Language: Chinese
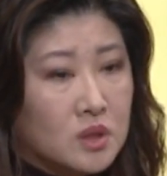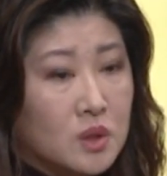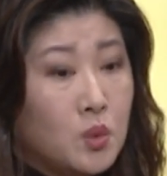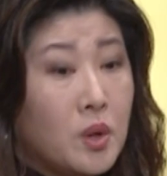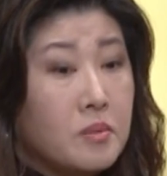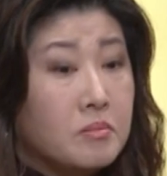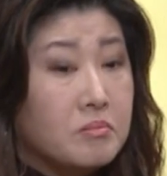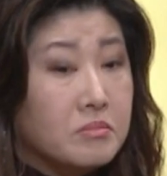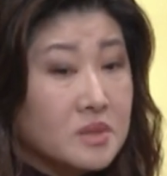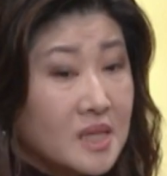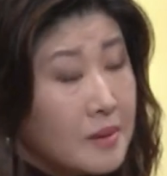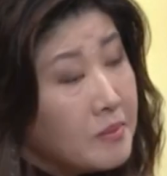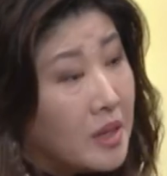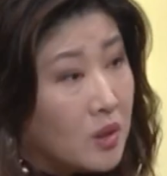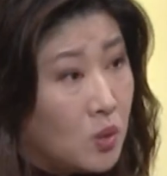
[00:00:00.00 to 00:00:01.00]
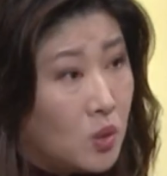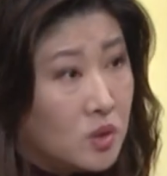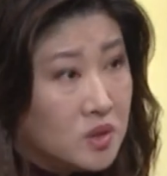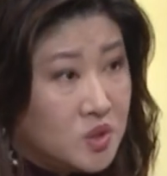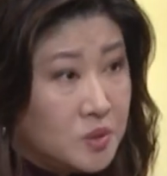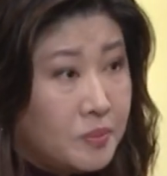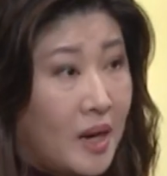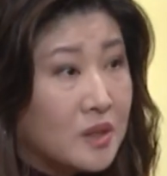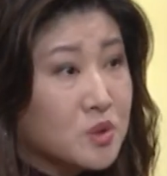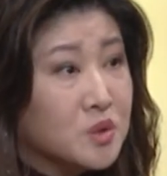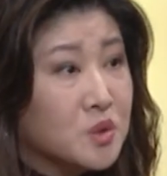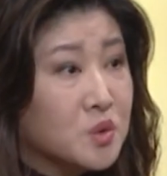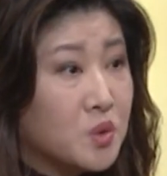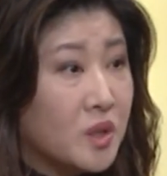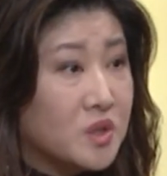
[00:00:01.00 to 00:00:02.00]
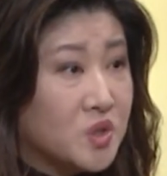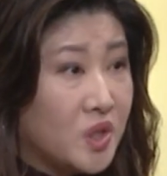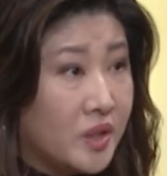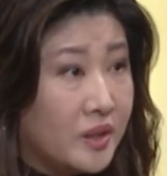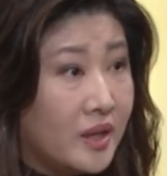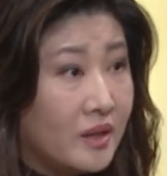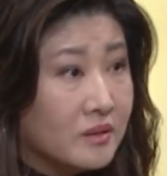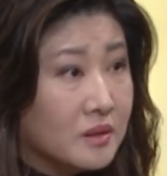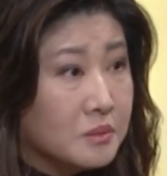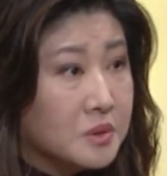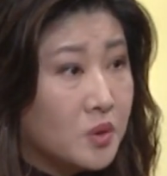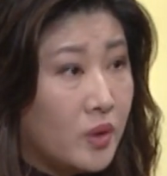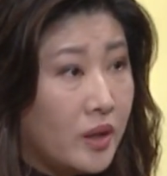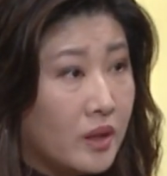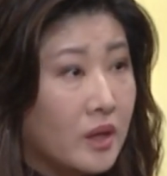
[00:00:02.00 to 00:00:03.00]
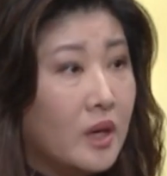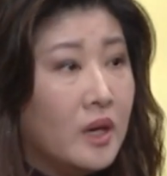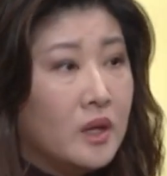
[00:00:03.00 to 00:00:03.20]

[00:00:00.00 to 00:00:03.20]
因为在美国18岁就算成年，对不对？